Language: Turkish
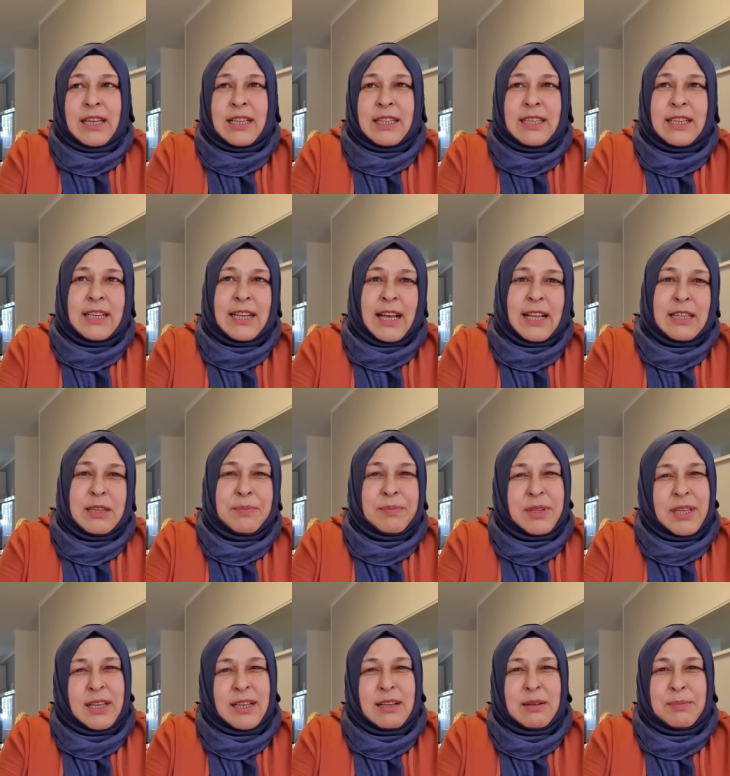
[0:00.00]
Dinlendim
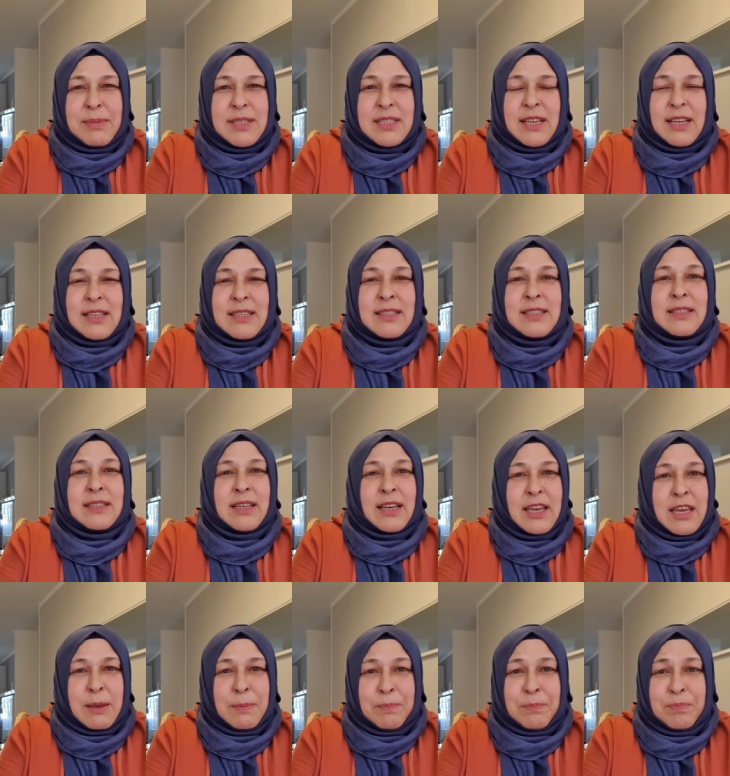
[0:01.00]
denilmez aslında.
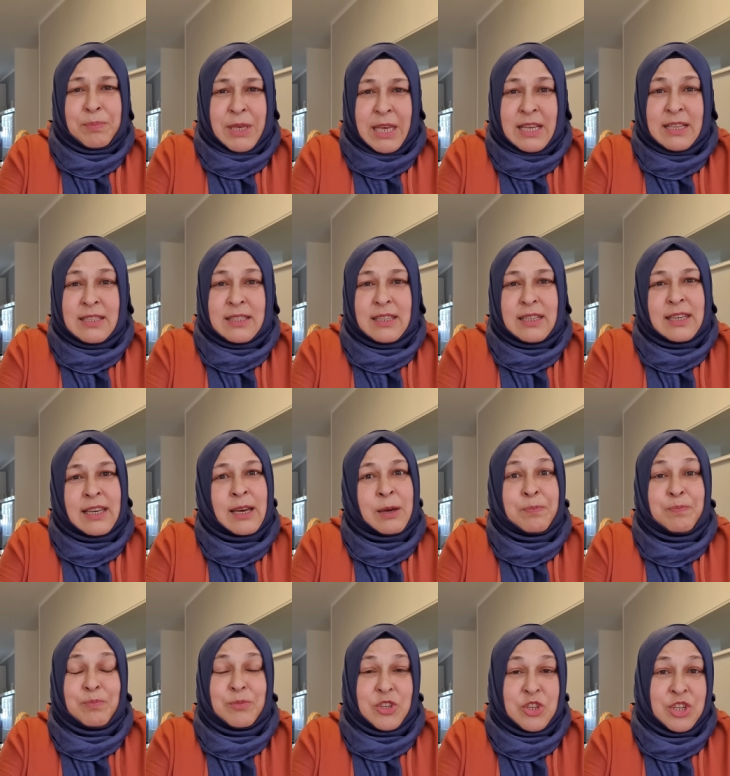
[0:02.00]
Hep gezdik, hep
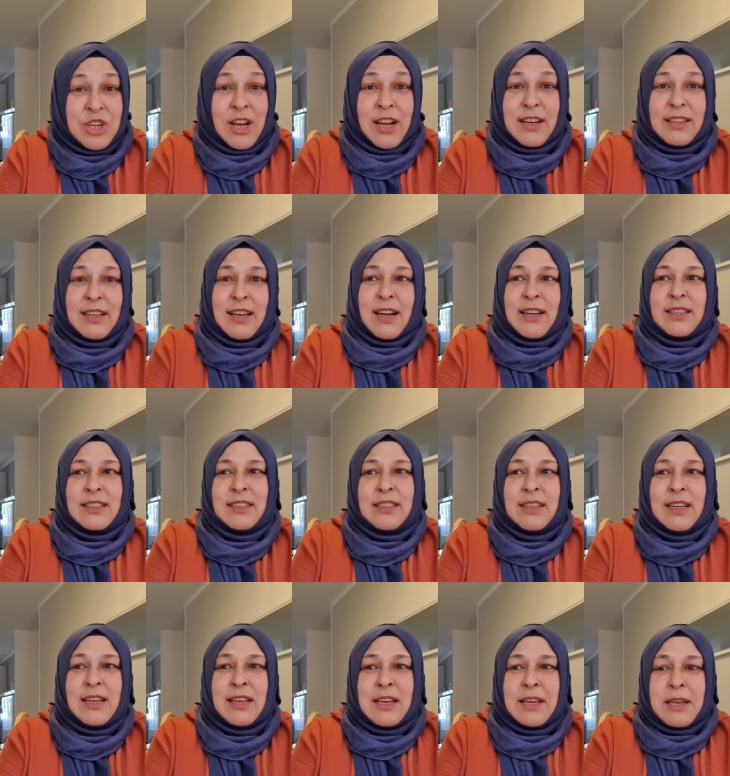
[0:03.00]
dışarıdaydık.